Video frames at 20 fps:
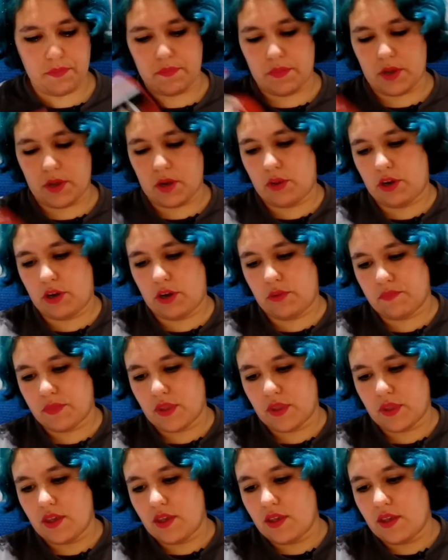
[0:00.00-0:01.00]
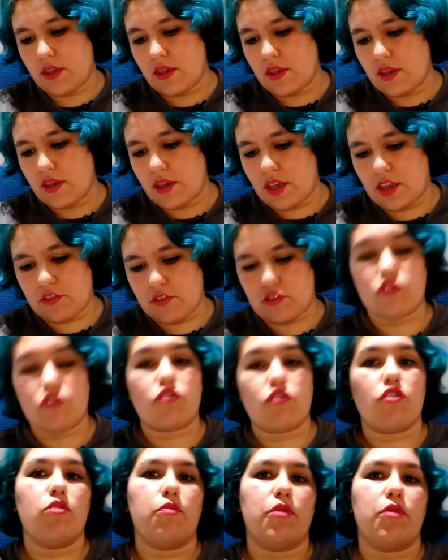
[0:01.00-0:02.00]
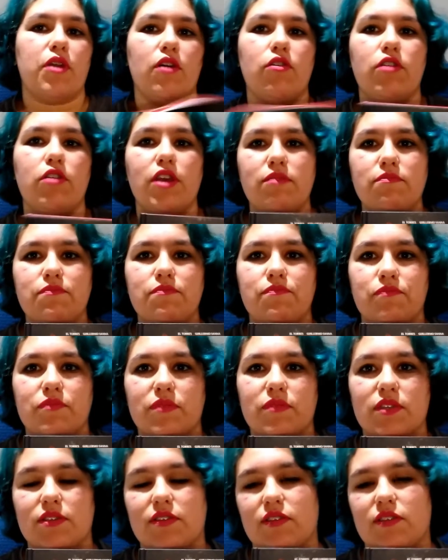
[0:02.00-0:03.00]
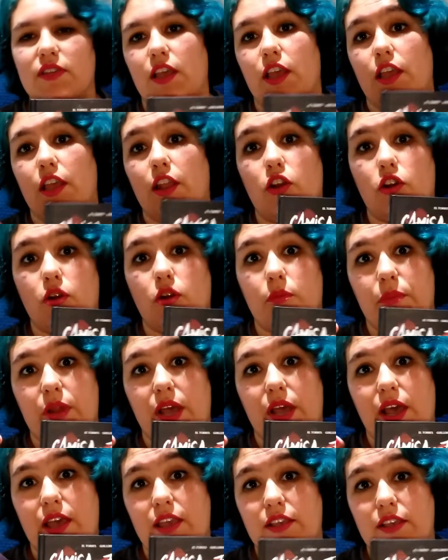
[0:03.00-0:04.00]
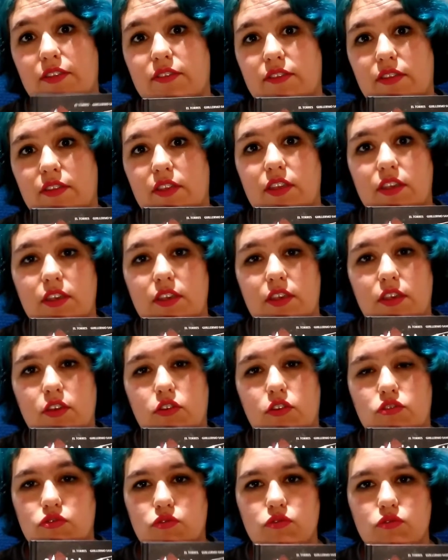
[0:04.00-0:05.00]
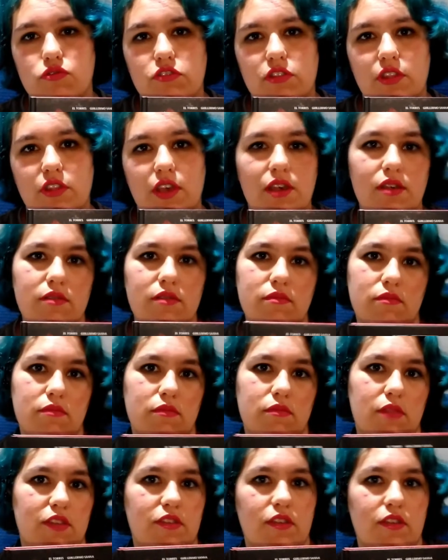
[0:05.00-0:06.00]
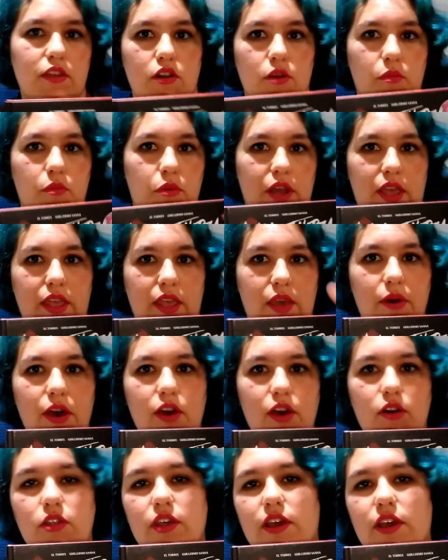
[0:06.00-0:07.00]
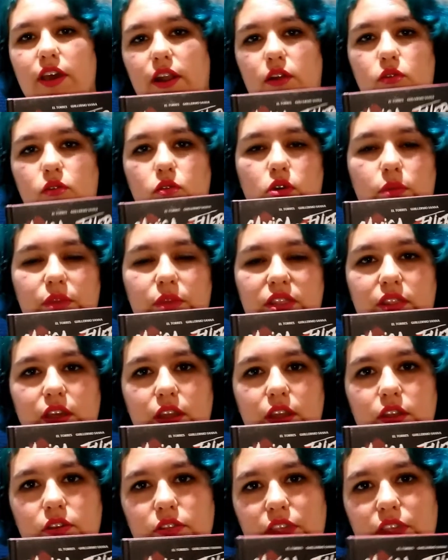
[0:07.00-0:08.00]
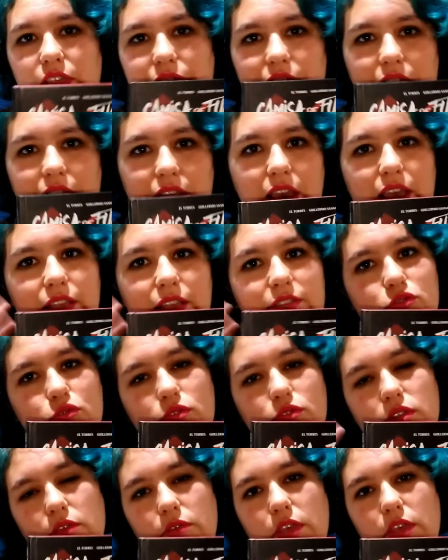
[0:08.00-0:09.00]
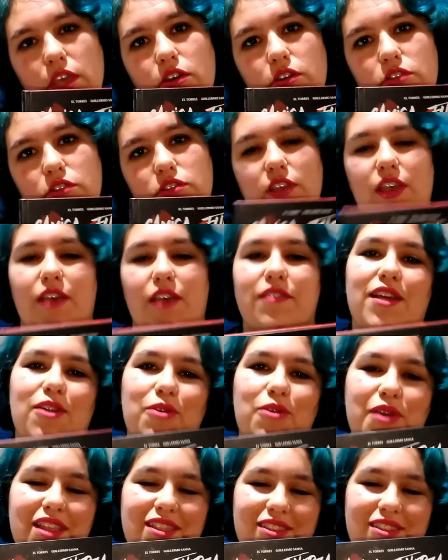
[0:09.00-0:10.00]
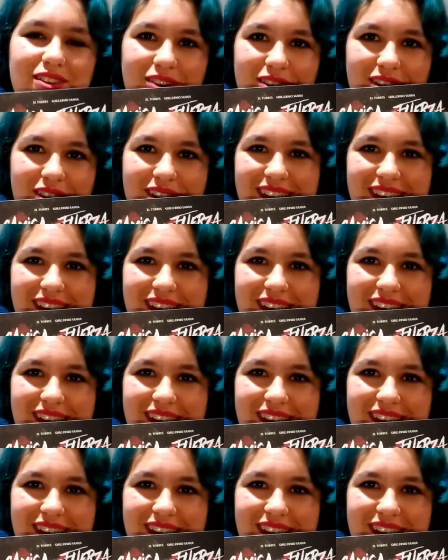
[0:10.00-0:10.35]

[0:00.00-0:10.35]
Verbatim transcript: Pero bueno, eso es todo por ahora. Si lo compráis y os gusta, decirlo por ahí abajo, dejar algún comentario, darle a like, suscribíos y hasta luego.